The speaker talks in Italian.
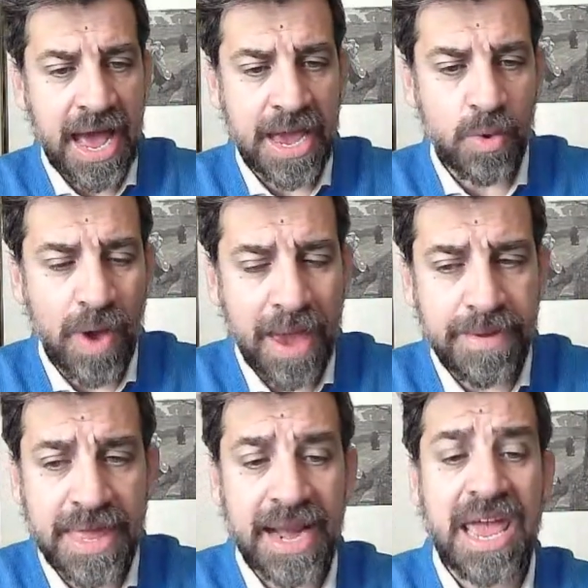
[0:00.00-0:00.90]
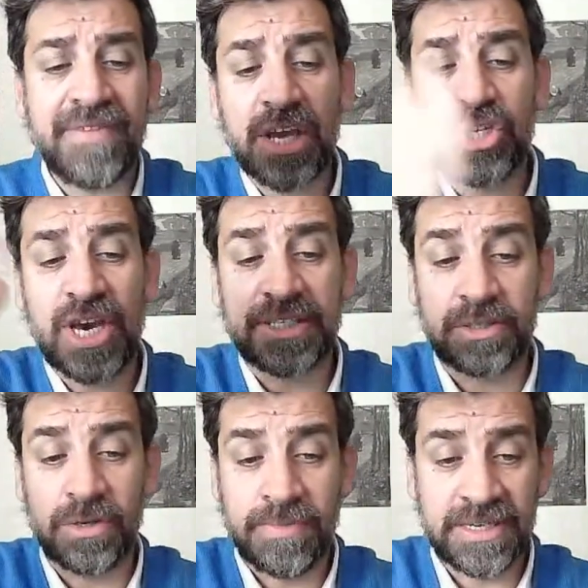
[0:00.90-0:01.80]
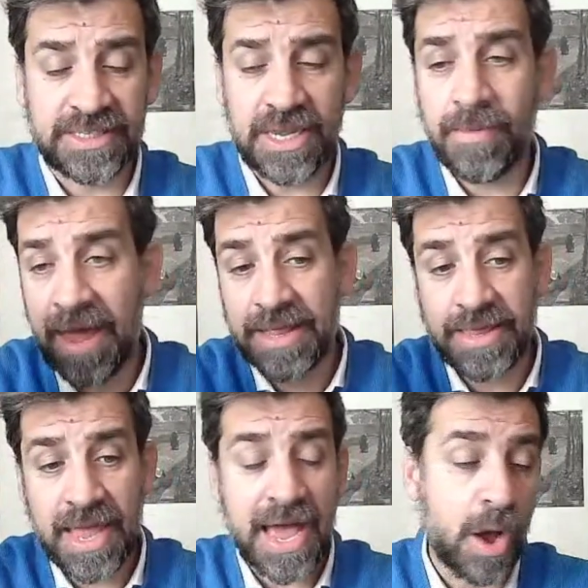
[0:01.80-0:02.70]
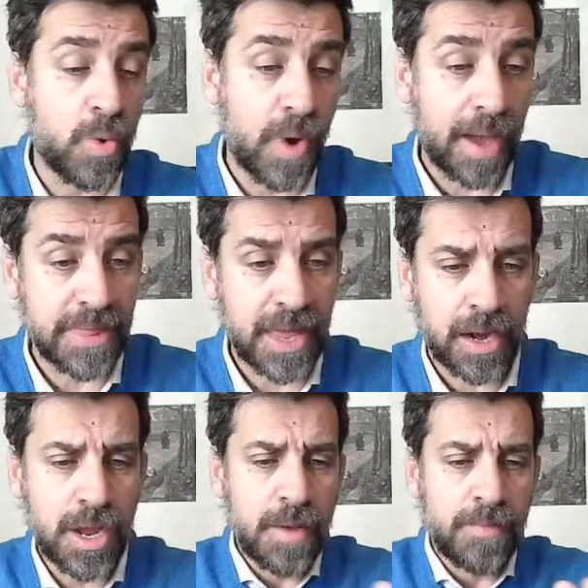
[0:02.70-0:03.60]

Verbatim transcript: ai webinar e avrai accesso mensilmente a un webinar.